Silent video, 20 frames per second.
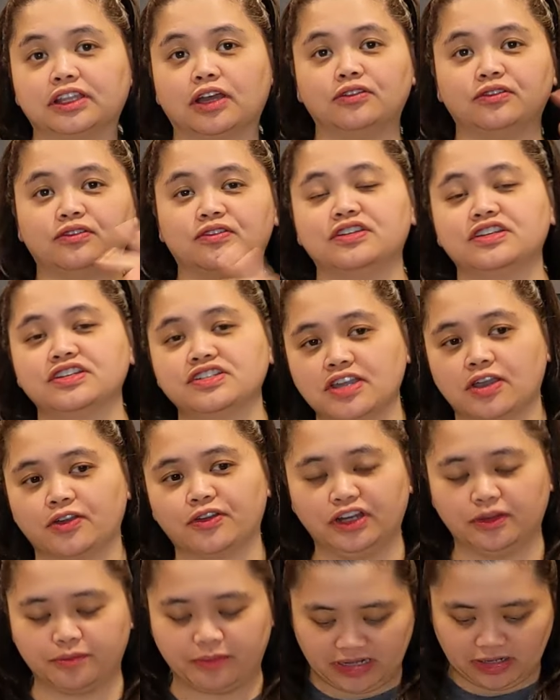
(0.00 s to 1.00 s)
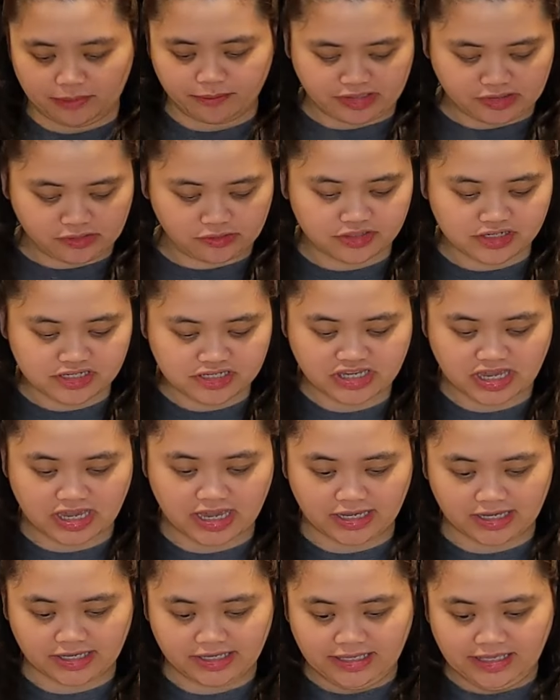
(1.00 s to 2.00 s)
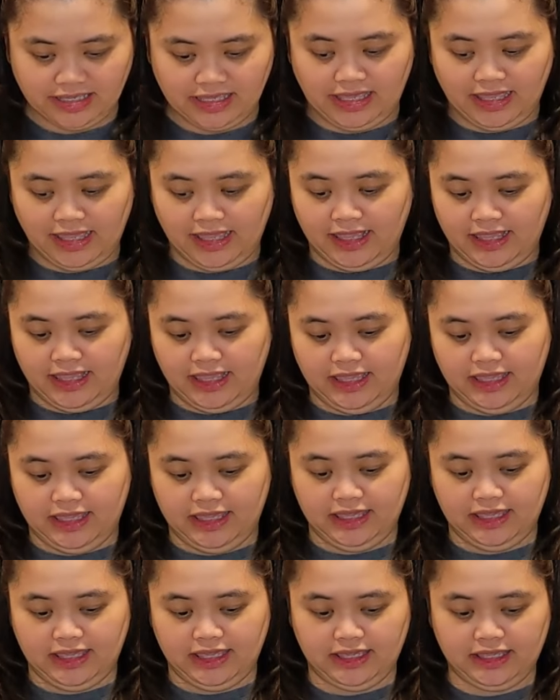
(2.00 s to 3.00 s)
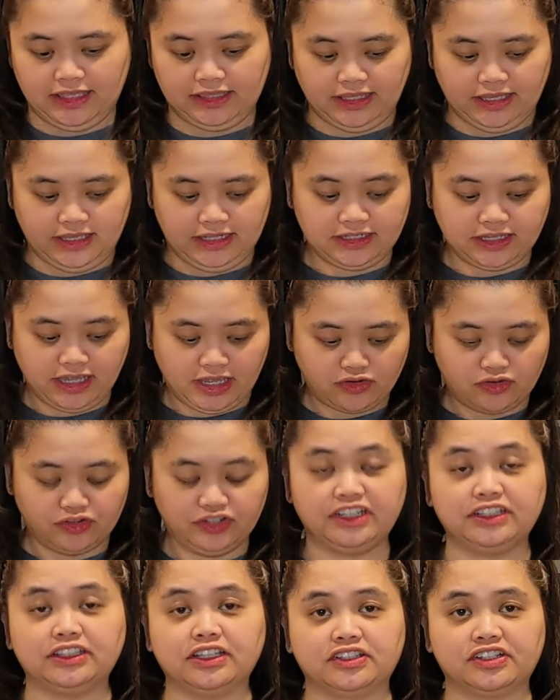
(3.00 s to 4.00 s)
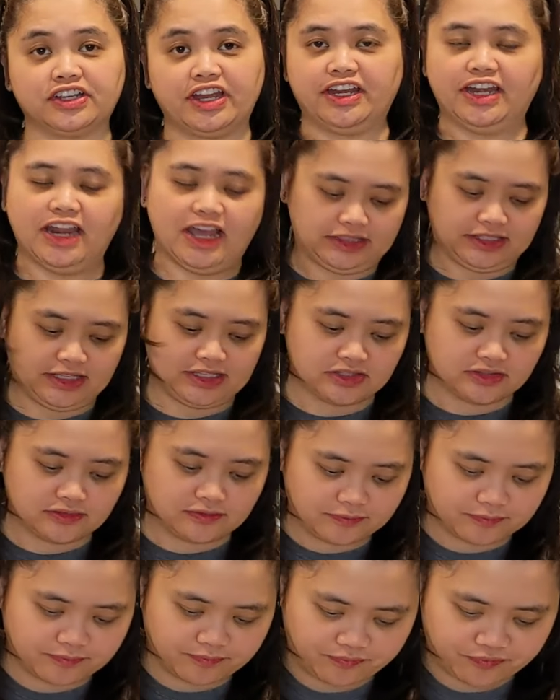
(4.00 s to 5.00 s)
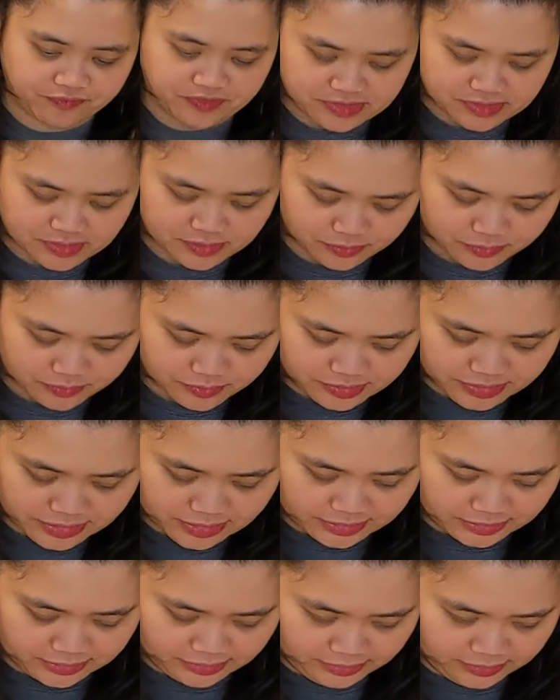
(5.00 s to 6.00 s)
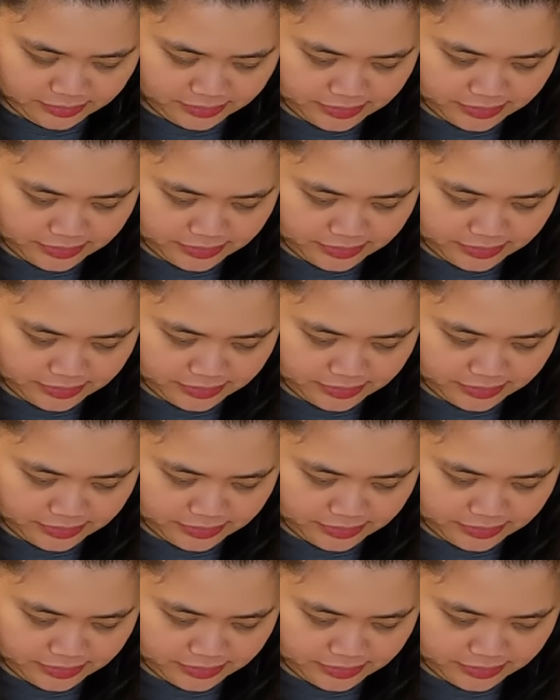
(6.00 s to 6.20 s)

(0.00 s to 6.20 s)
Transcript: down ko na siya or napalamig ko na siya. And then, ngayon, ito try natin. So, yan.